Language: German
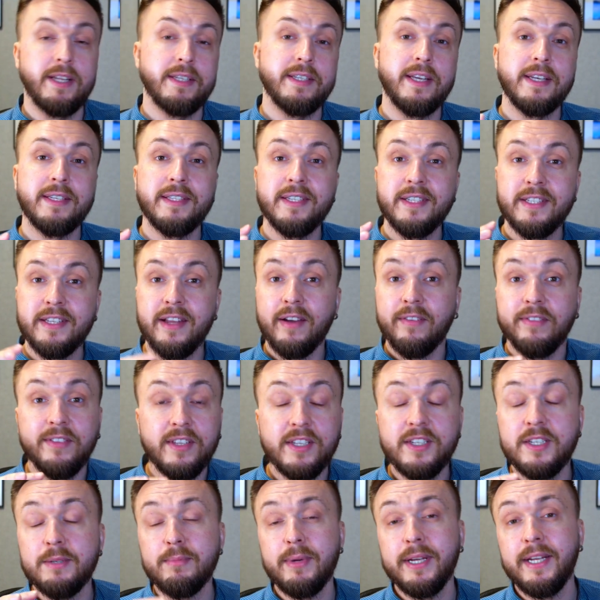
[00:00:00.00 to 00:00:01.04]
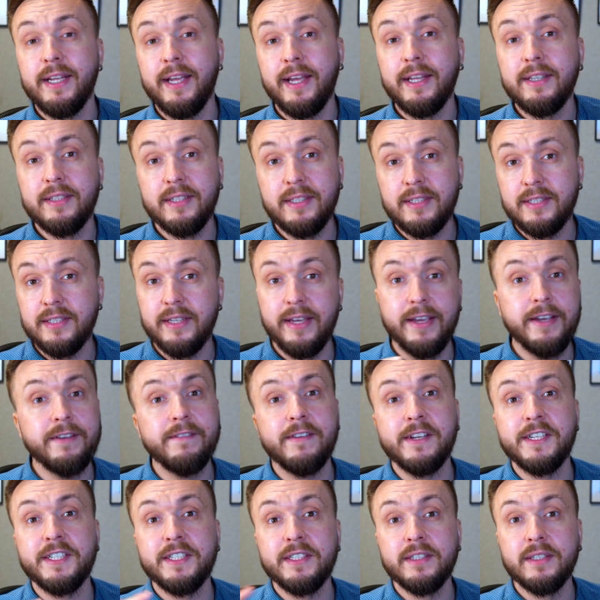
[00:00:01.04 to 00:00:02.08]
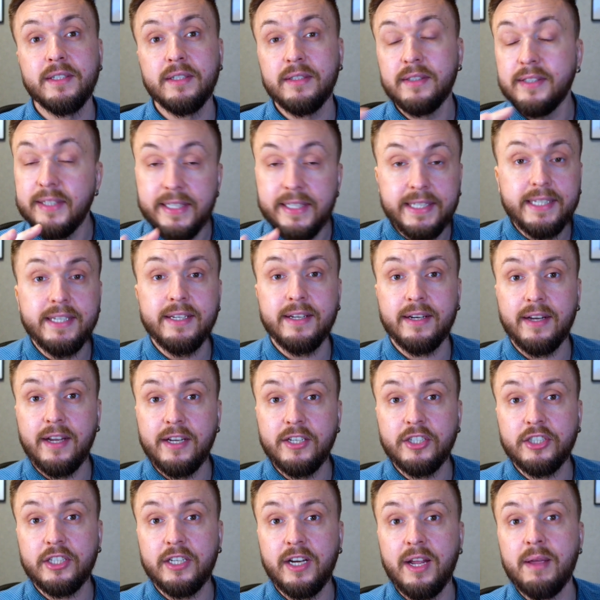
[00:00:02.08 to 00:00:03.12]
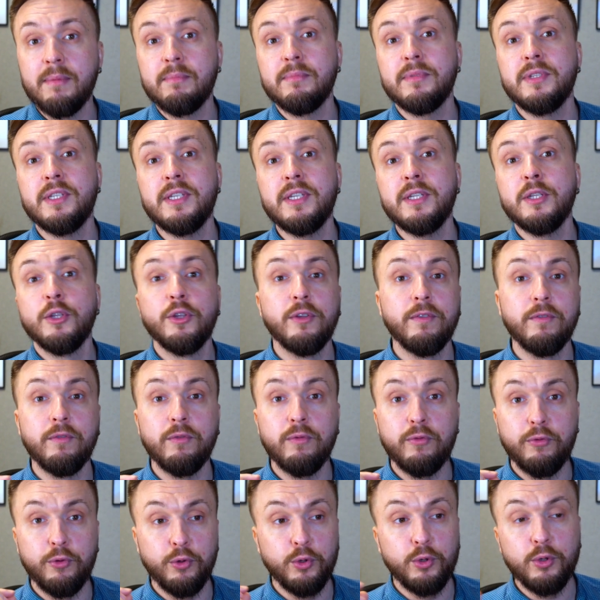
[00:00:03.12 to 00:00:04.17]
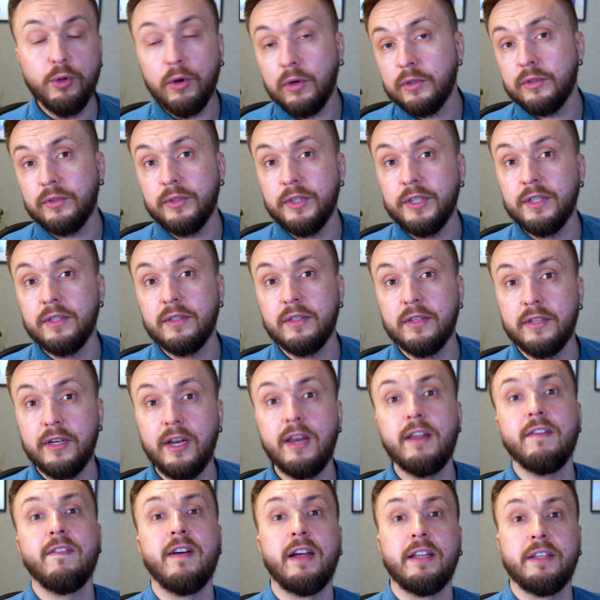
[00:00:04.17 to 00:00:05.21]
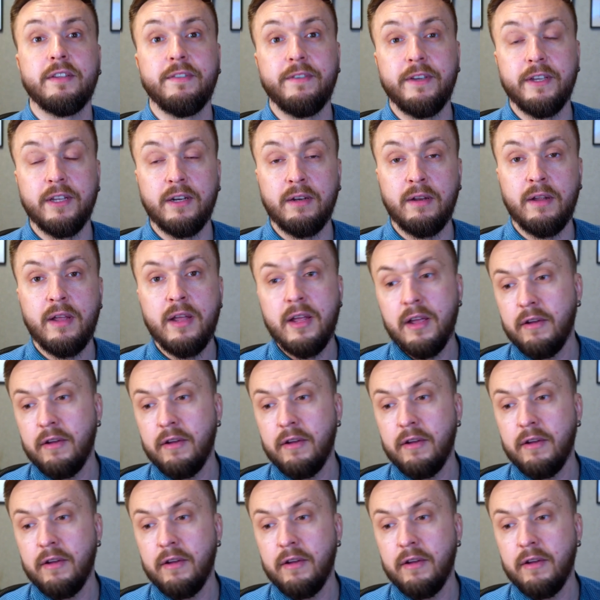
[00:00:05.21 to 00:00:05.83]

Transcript: Das heißt, ich darf nicht in meine Entity irgendwelche Dinge reinschreiben, die für Doktrin relevant wären.